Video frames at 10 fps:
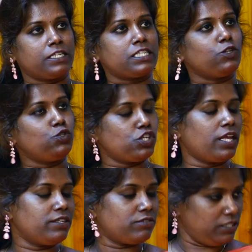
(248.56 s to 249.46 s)
சி
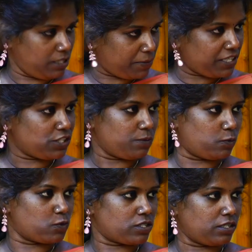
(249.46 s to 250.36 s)
யூஸ்வலாக இது வந்து டெபுடேஷன்
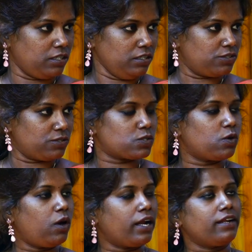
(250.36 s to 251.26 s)
போஸ்டிங் ஸோ
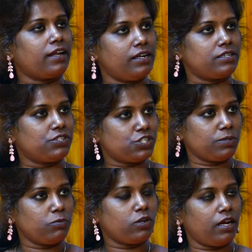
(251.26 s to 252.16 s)
ஆனால் நாலு
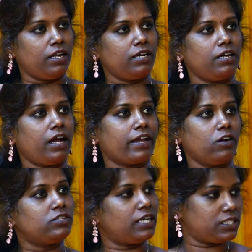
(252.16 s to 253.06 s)
வருஷம் முன்னால் ஐ
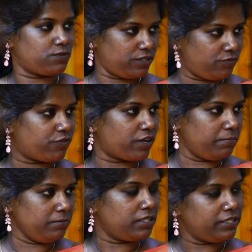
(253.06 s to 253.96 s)
காட் ட்ரான்ஸ்ஃபர்ட் ஃப்ரம்
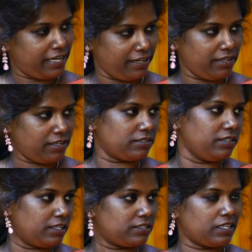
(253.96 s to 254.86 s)
டெல்லியிலேருந்து
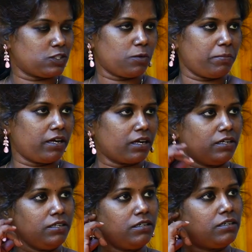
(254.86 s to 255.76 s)
இங்கே ட்ரான்ஸ்ஃபர் பண்ணாங்க
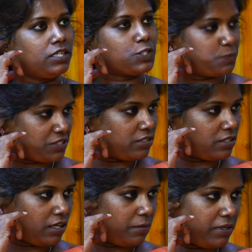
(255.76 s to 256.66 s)
ஸ்மிருதி
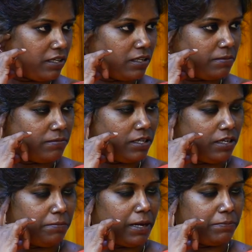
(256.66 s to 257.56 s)
இராணி பீரியட்
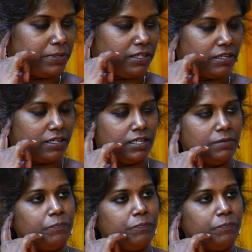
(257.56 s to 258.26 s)
மேம் பீரியடில்